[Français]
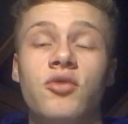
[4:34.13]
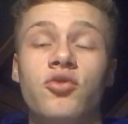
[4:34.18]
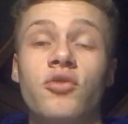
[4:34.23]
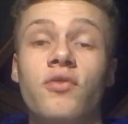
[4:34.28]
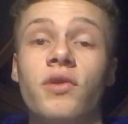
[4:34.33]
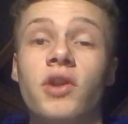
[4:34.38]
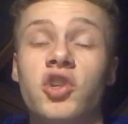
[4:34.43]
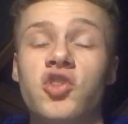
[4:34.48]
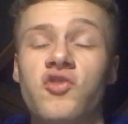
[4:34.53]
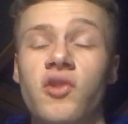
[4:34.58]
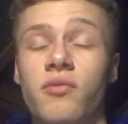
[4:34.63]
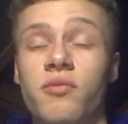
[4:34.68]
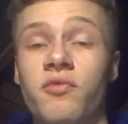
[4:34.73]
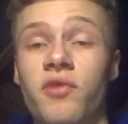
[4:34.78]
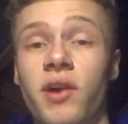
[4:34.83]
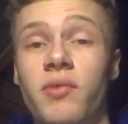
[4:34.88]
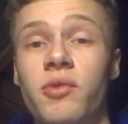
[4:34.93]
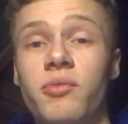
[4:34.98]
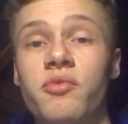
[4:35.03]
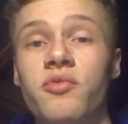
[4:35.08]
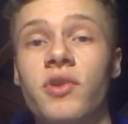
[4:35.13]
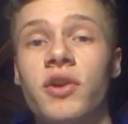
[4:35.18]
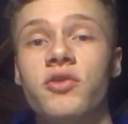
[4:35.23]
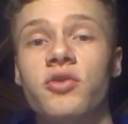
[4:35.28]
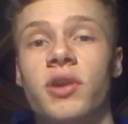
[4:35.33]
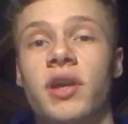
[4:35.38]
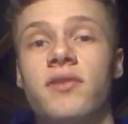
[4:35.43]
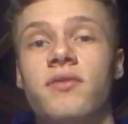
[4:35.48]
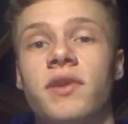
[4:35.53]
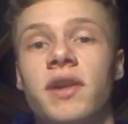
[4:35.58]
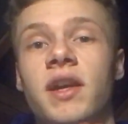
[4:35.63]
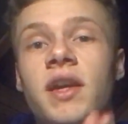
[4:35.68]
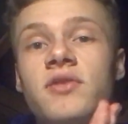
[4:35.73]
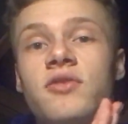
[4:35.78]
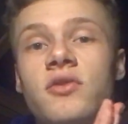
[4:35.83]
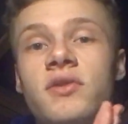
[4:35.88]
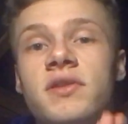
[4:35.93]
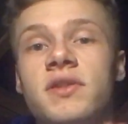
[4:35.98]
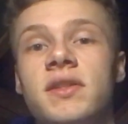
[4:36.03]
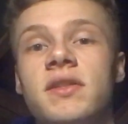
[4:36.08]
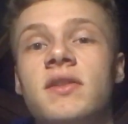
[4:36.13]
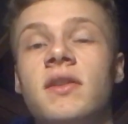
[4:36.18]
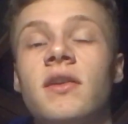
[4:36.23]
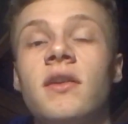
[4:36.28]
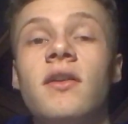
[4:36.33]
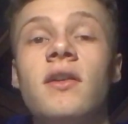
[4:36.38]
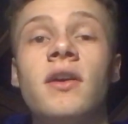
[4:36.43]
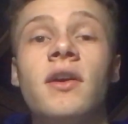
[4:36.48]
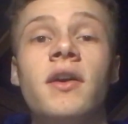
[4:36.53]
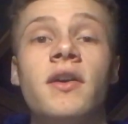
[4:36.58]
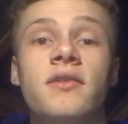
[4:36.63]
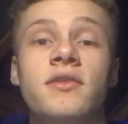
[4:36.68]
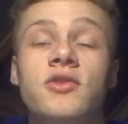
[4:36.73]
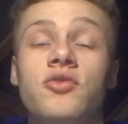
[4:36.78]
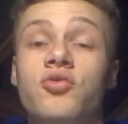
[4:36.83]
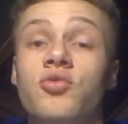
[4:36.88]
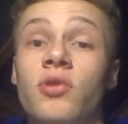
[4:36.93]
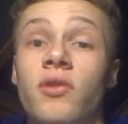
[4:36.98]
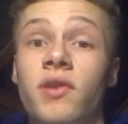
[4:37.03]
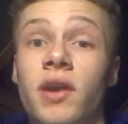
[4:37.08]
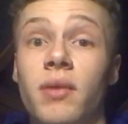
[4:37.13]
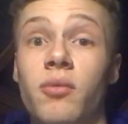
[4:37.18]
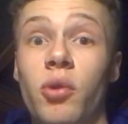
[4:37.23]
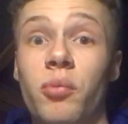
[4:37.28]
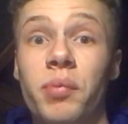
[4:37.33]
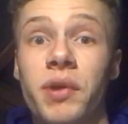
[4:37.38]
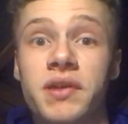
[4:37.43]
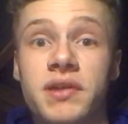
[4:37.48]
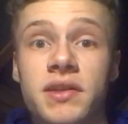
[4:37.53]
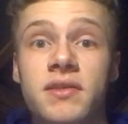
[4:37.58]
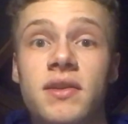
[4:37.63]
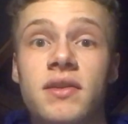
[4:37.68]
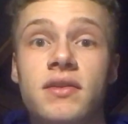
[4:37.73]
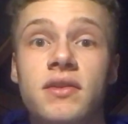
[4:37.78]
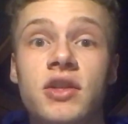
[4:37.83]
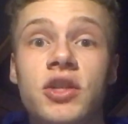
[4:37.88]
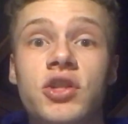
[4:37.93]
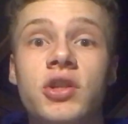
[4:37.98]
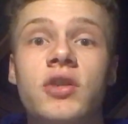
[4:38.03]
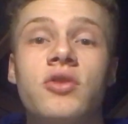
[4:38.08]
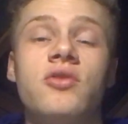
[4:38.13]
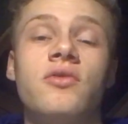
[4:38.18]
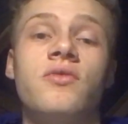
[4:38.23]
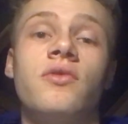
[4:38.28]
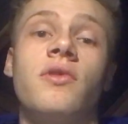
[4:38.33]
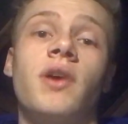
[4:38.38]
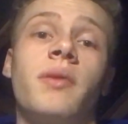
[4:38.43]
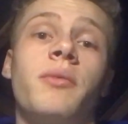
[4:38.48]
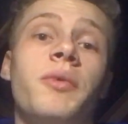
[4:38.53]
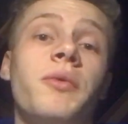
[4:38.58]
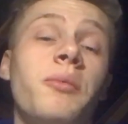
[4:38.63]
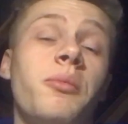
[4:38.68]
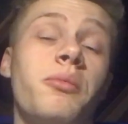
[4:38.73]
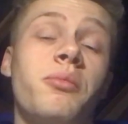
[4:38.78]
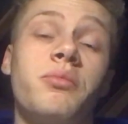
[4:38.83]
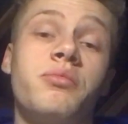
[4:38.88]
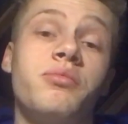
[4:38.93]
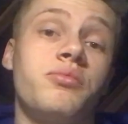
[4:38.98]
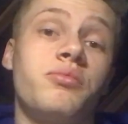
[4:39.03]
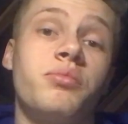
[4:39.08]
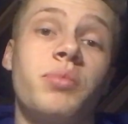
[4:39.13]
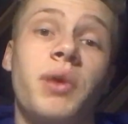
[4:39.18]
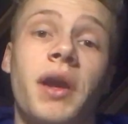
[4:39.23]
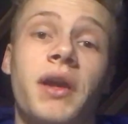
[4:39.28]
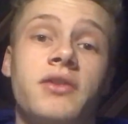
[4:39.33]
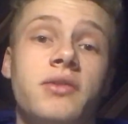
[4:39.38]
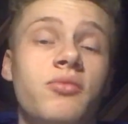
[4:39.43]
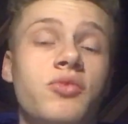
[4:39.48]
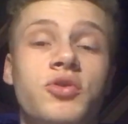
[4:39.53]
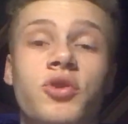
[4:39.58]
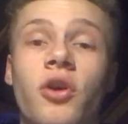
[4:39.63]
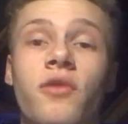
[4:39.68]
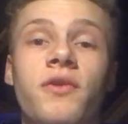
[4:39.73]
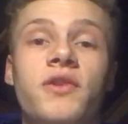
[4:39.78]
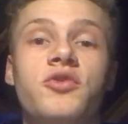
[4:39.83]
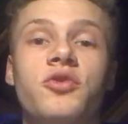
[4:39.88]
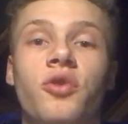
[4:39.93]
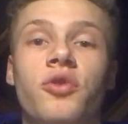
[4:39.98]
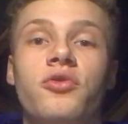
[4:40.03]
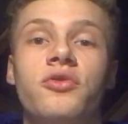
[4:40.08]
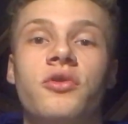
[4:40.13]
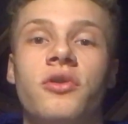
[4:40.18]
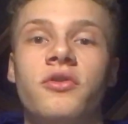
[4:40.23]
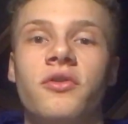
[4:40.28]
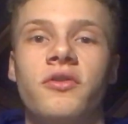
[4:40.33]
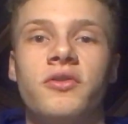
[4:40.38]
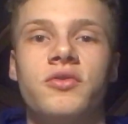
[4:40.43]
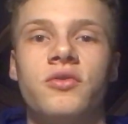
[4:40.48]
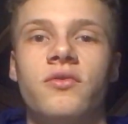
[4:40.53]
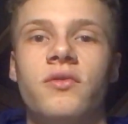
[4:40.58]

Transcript: Donc voilà, tu vas vraiment pouvoir te référer ce site-là si tu as vraiment pas d'idée de niche et que tu veux vraiment par exemple surfer sur une tendance.